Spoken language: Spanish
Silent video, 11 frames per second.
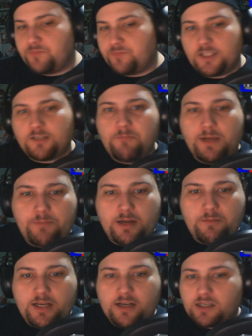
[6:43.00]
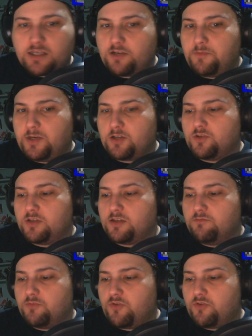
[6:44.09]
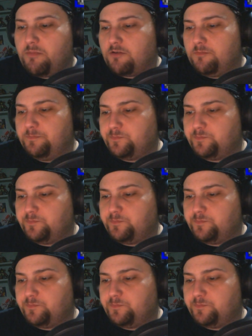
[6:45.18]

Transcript: Está un pelín, pelín, pelín reseco para lo que suele ser un brownie, pero...